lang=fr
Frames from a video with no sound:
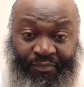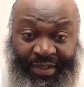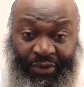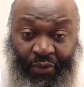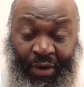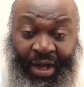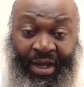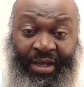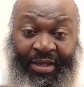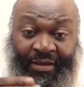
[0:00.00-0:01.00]
Pied
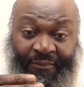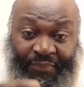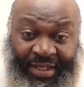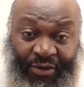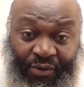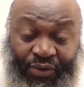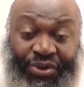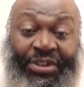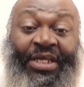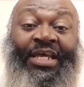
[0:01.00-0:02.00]
droit, pied
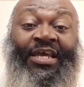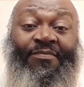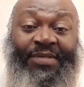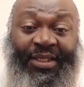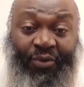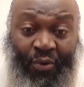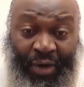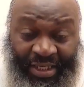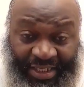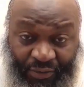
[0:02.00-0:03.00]
gauche et pied
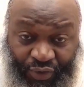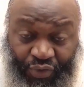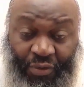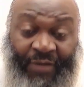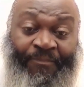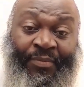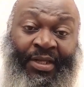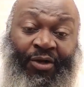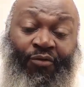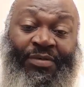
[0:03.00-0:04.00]
droit qui rejoint
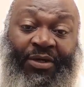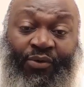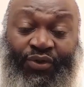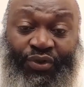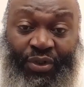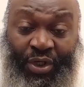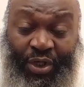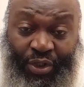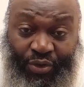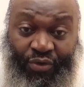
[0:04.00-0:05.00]
le pied gauche
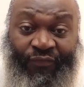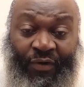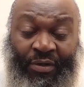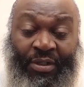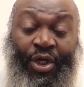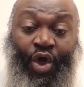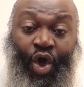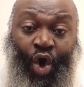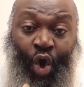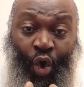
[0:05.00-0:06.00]
devant.
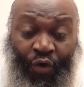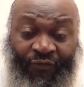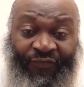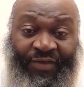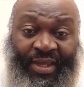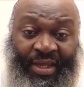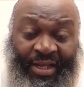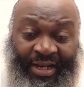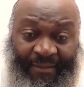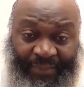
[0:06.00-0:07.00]
On fait
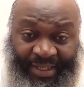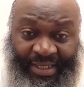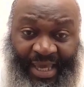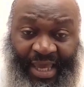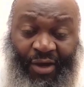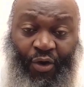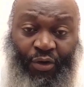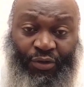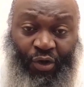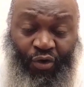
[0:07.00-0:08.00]
la prière
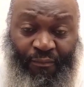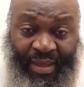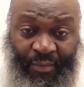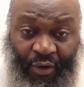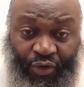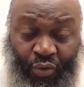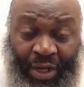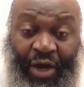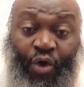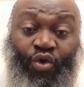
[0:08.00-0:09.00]
dans le même
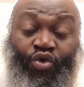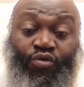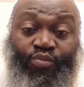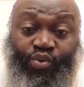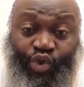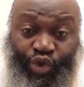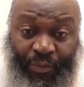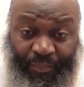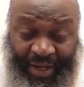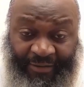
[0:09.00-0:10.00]
endroit. On ne bouge
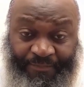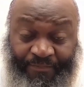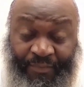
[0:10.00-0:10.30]
pas.